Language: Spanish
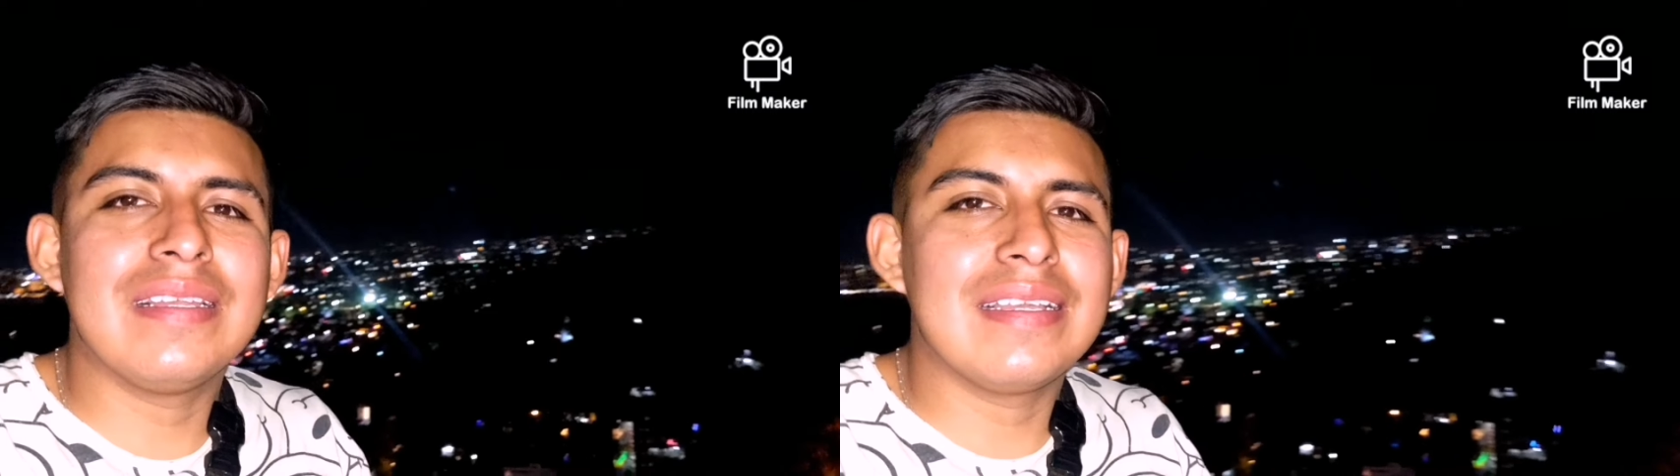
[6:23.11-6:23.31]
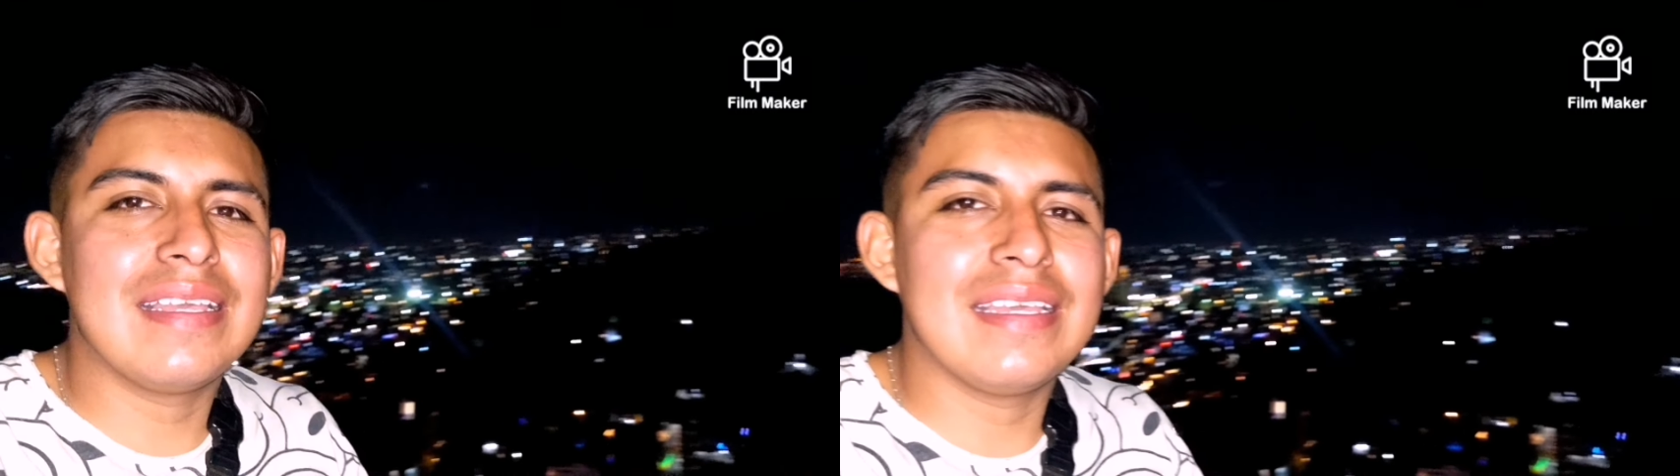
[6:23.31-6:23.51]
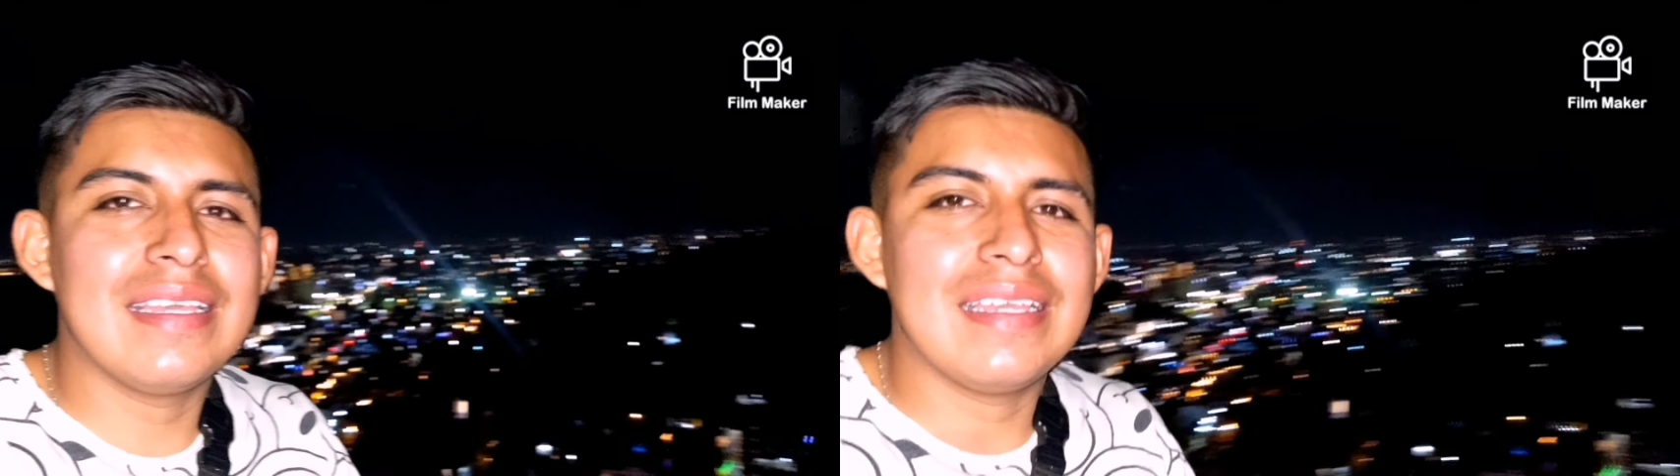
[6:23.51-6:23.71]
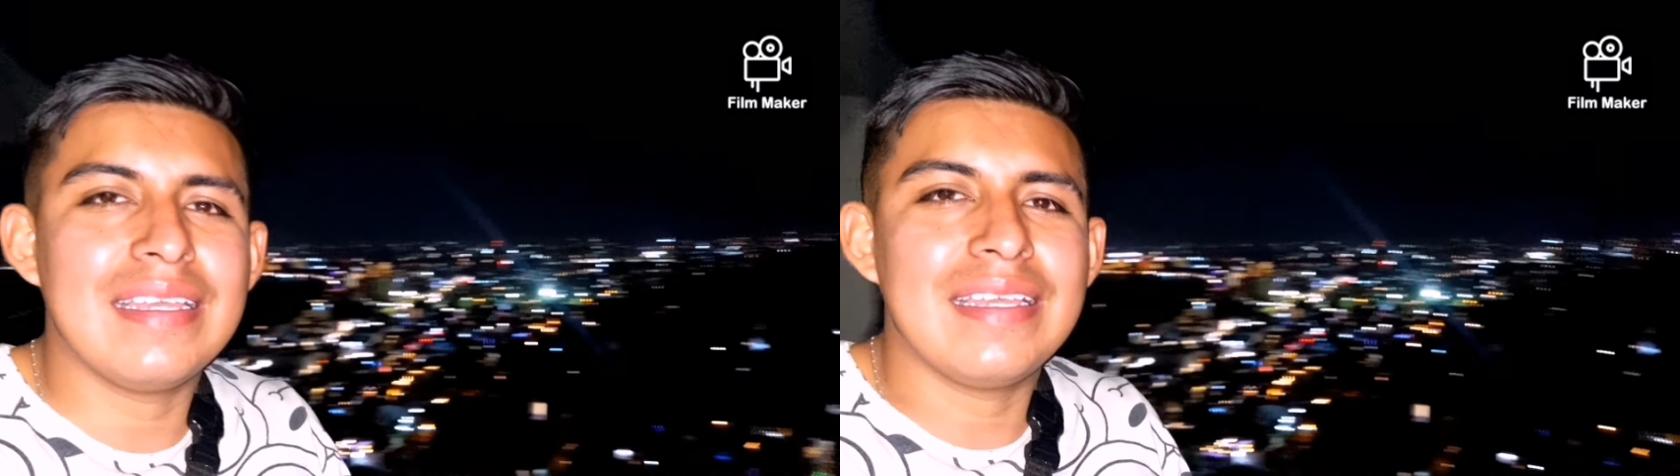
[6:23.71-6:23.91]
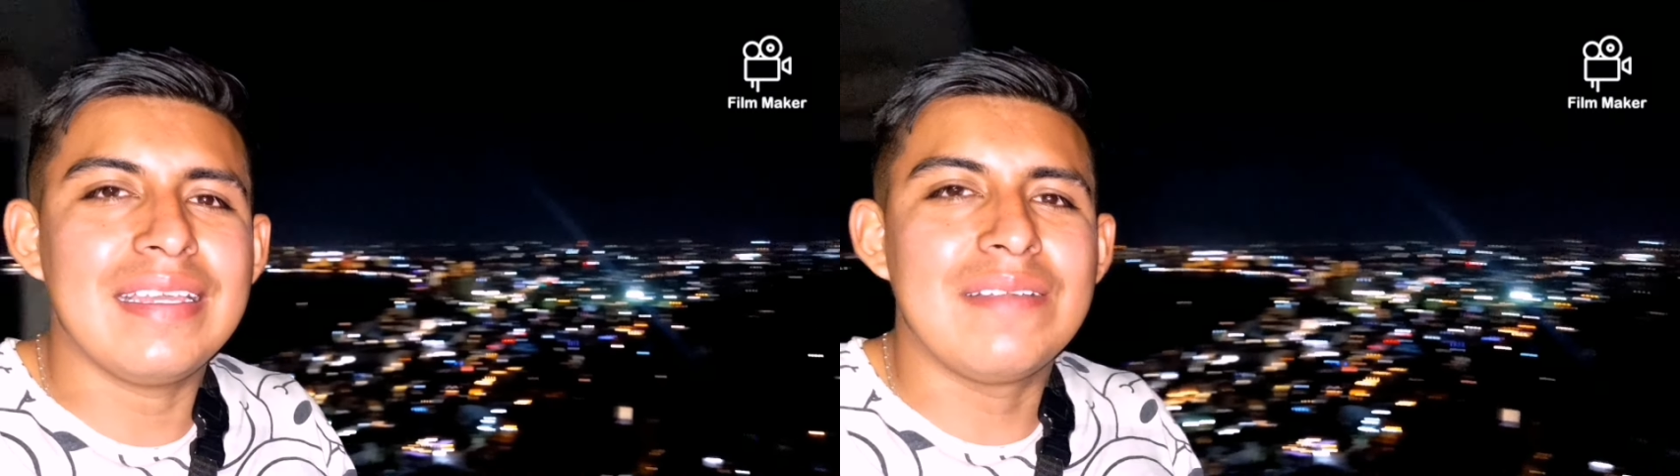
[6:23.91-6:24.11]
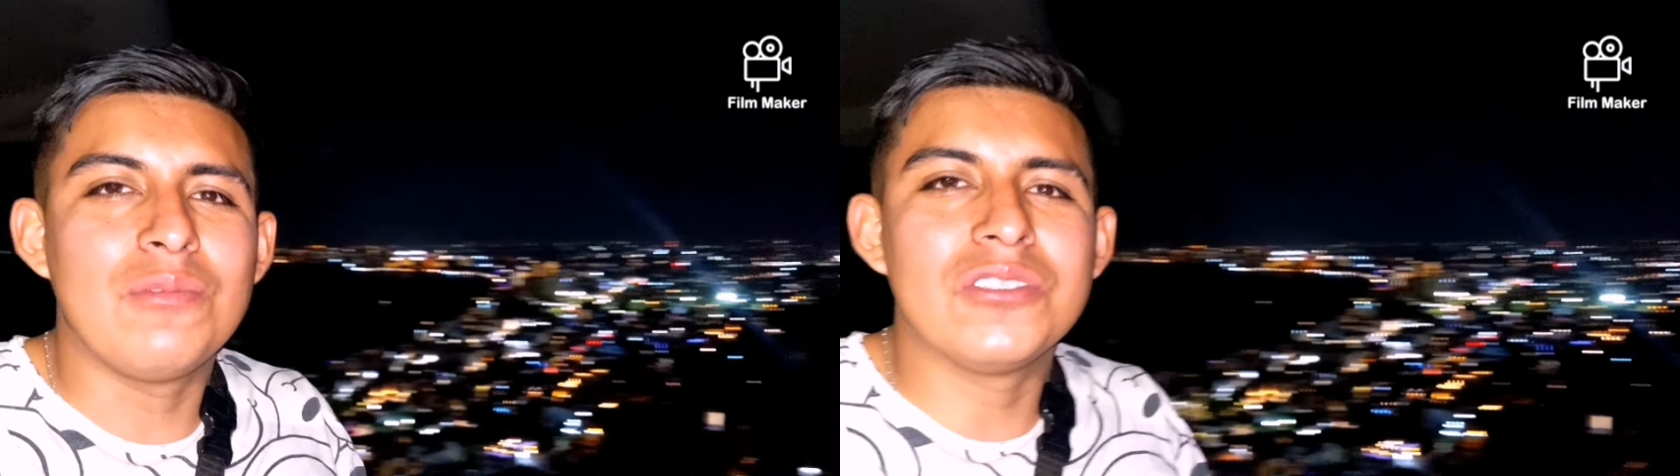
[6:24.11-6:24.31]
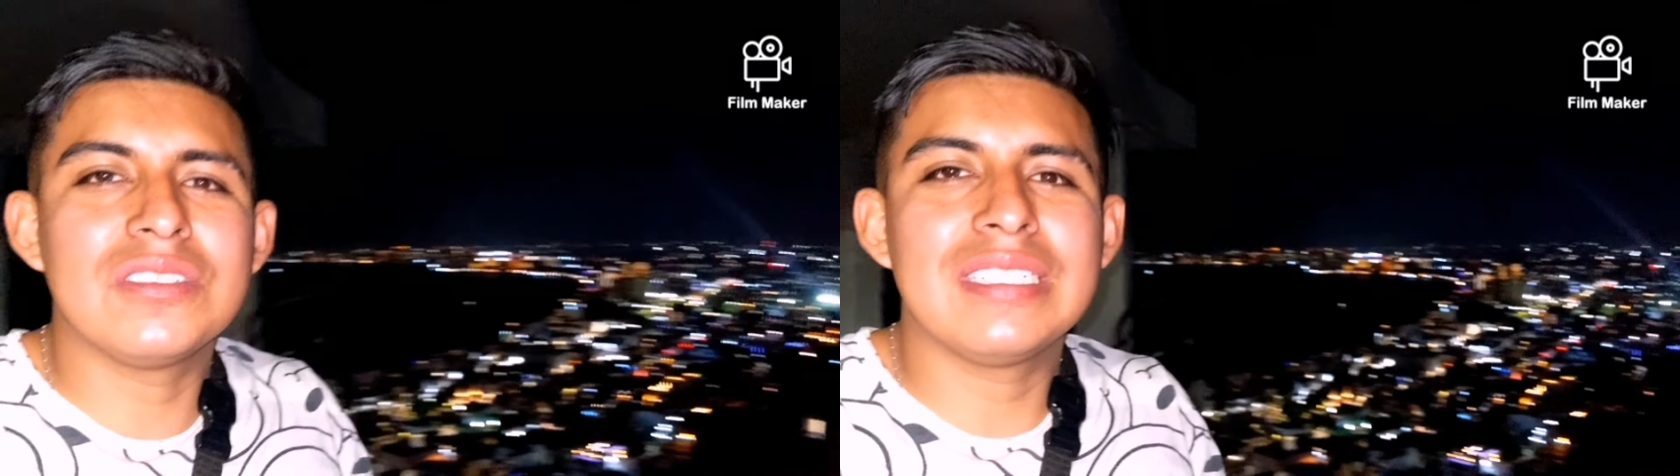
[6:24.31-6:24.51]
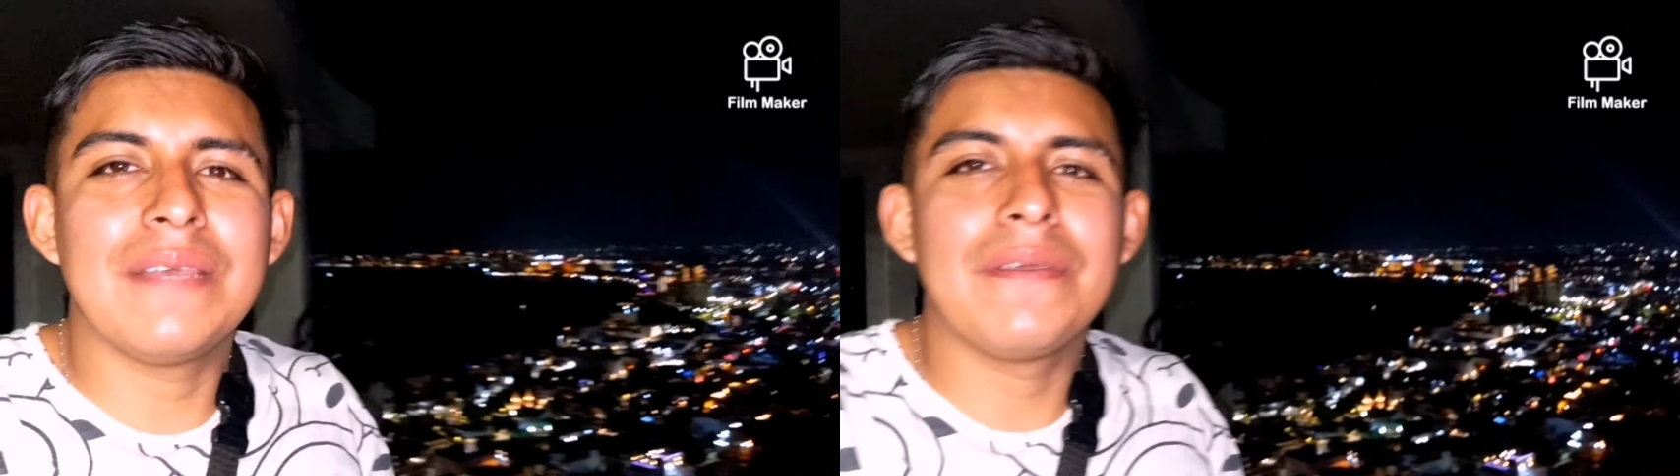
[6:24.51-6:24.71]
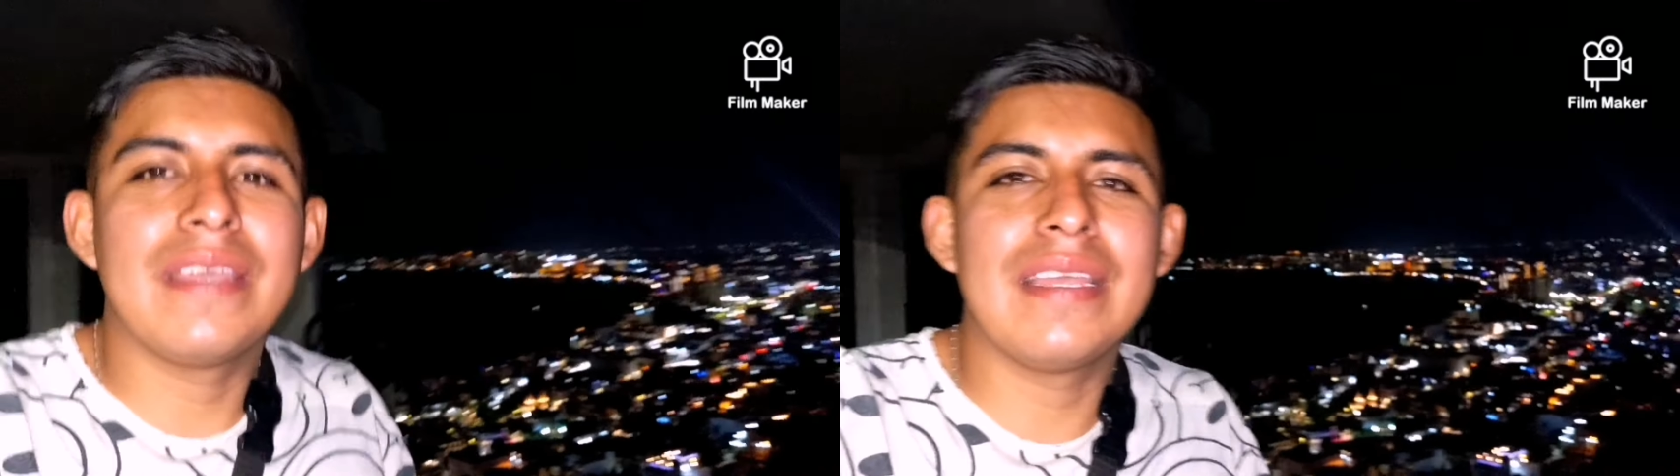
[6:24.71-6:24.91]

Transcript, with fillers: de la Cruz. Miren qué